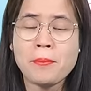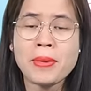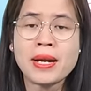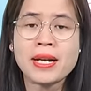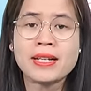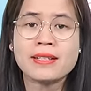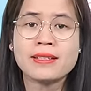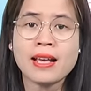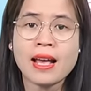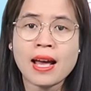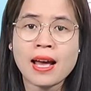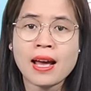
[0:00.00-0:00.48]

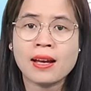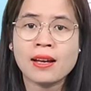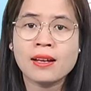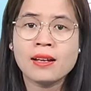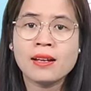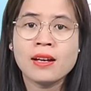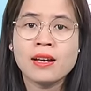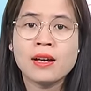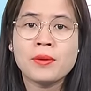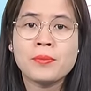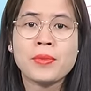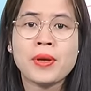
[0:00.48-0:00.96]
mặt ra
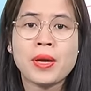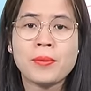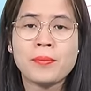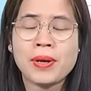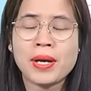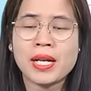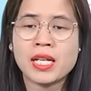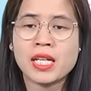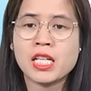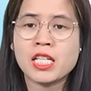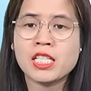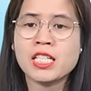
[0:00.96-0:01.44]
mẹ
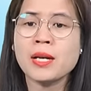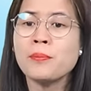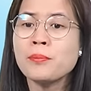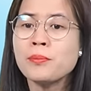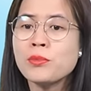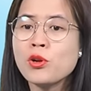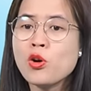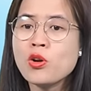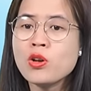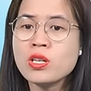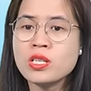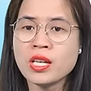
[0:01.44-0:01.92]
mày thì trăm
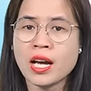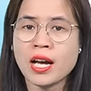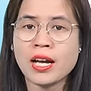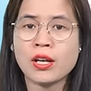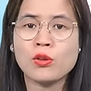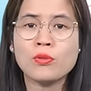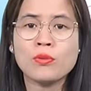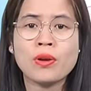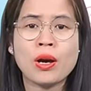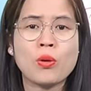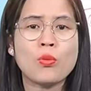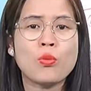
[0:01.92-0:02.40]
đôi giày
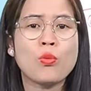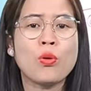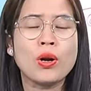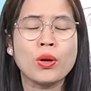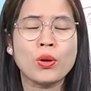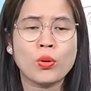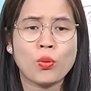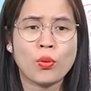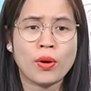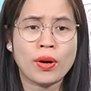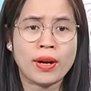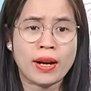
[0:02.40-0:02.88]
lúc nào cũng
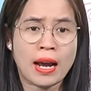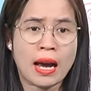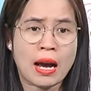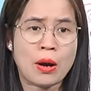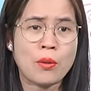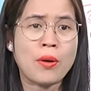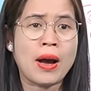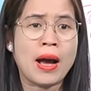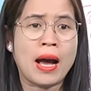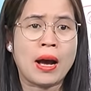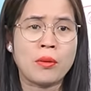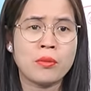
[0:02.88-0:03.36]
quần quần
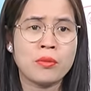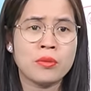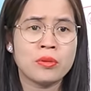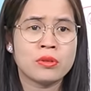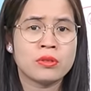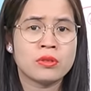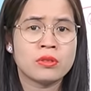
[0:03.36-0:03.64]
áo áo